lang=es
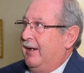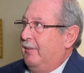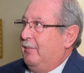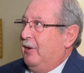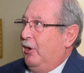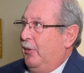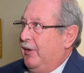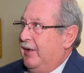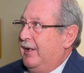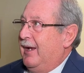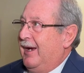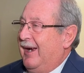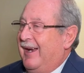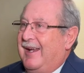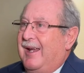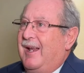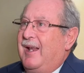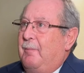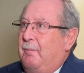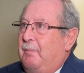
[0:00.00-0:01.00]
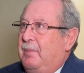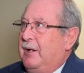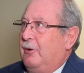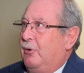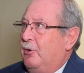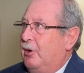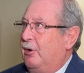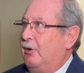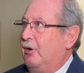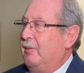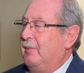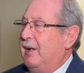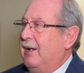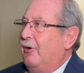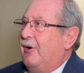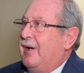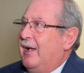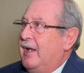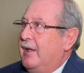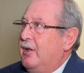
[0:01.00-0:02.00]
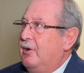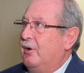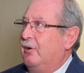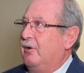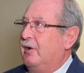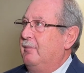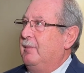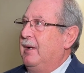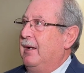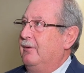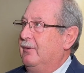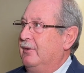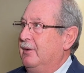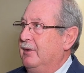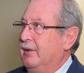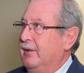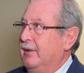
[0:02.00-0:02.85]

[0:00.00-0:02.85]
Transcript: que me lo digan, qué le explico yo a los hermanos, qué le digo a los hermanos.